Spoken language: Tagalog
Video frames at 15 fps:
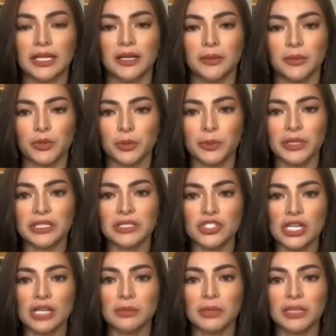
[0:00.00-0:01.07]
Probinsya
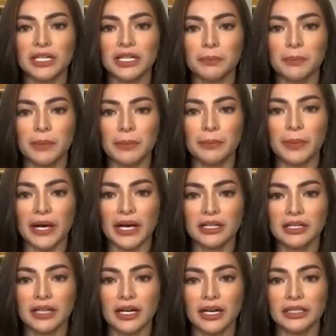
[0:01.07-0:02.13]
naman ng
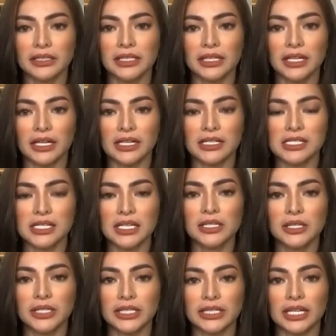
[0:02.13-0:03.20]
Pampanga itinaas
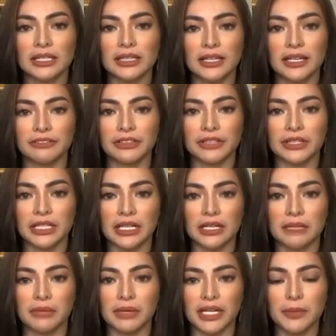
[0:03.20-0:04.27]
alert level 3.
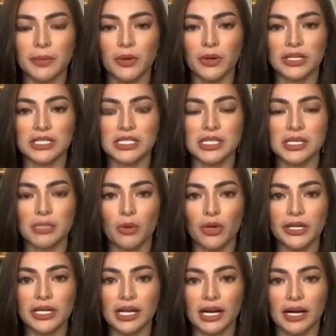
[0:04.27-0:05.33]
May report si
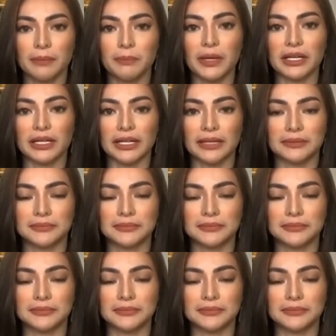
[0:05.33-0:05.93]
Monica Paclet.